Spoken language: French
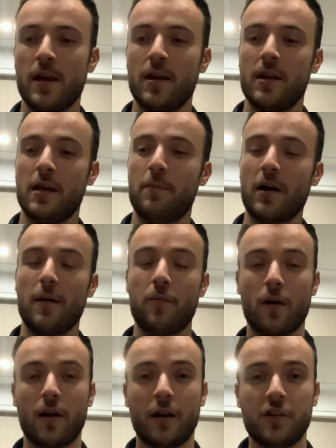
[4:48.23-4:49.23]
Et par
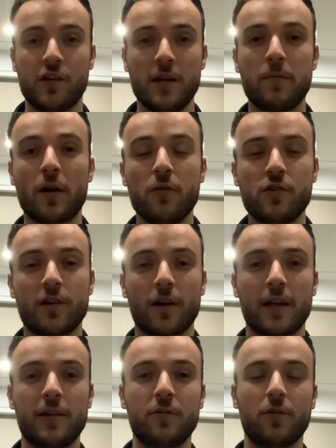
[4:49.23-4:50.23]
rapport à la chaîne, bah oui, j'ai
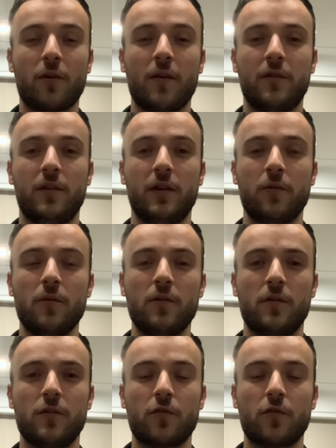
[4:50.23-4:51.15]
regardé 2-3 vidéos,